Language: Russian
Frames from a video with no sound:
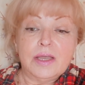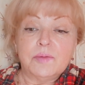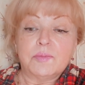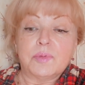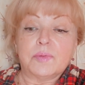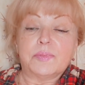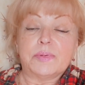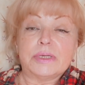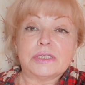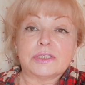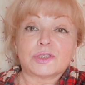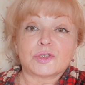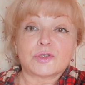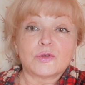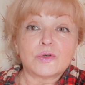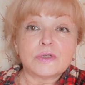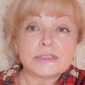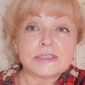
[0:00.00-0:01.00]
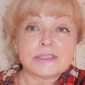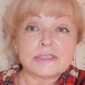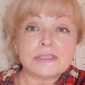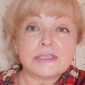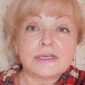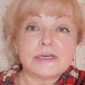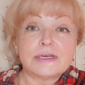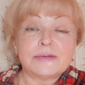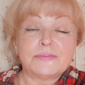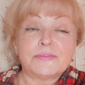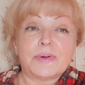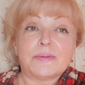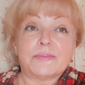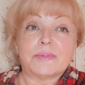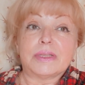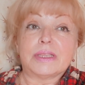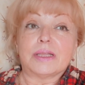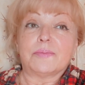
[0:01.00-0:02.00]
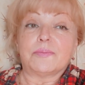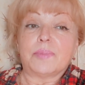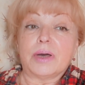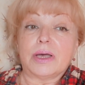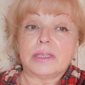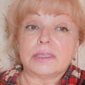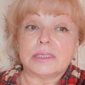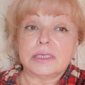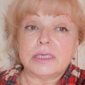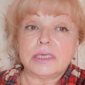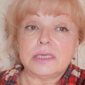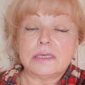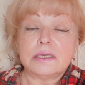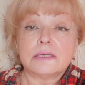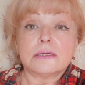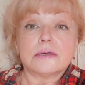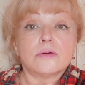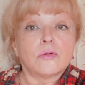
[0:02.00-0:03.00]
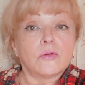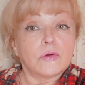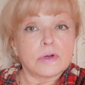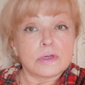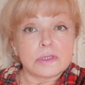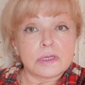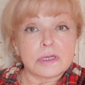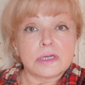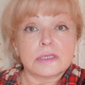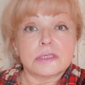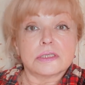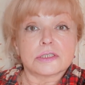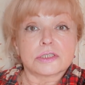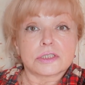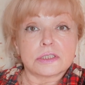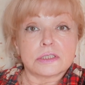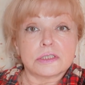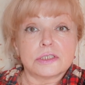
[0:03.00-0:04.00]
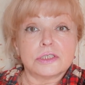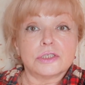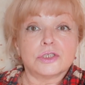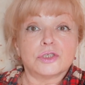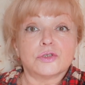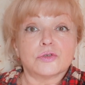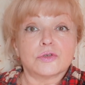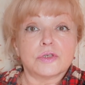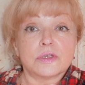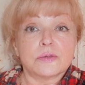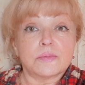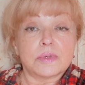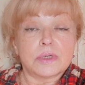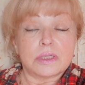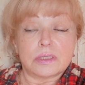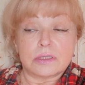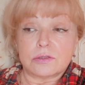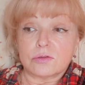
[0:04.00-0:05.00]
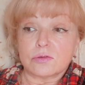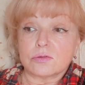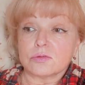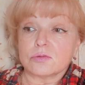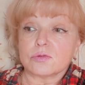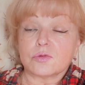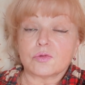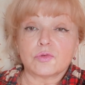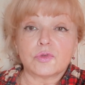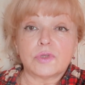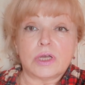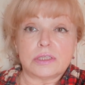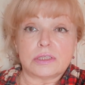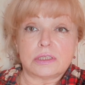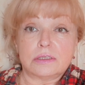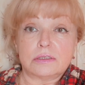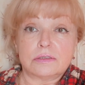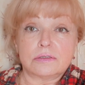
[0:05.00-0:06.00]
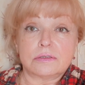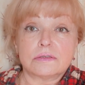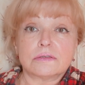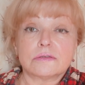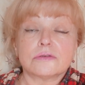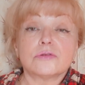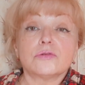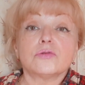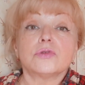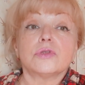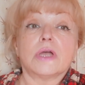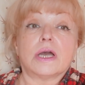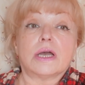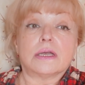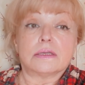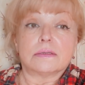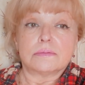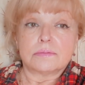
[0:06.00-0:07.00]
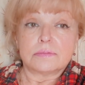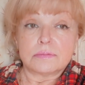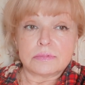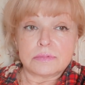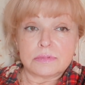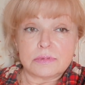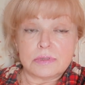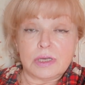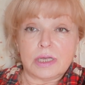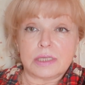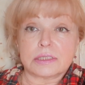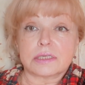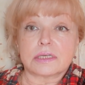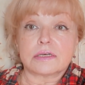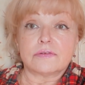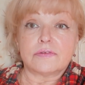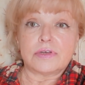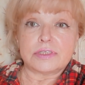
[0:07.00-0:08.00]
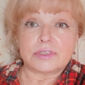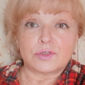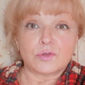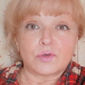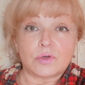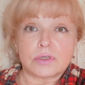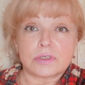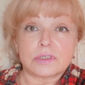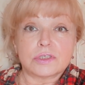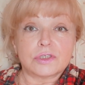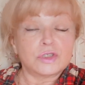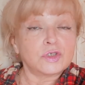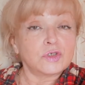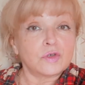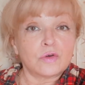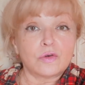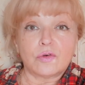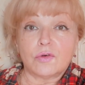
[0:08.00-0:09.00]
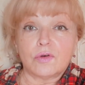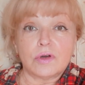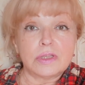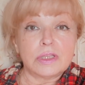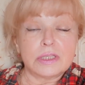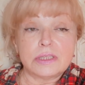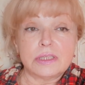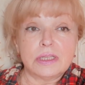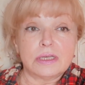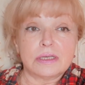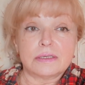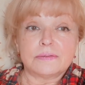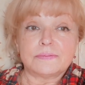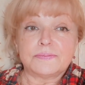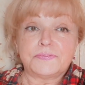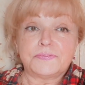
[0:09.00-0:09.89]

Попылесосила, помыла полы, Окна, конечно, еще не мыло. Но ну, куда, куда открывать окна? Еще холодно.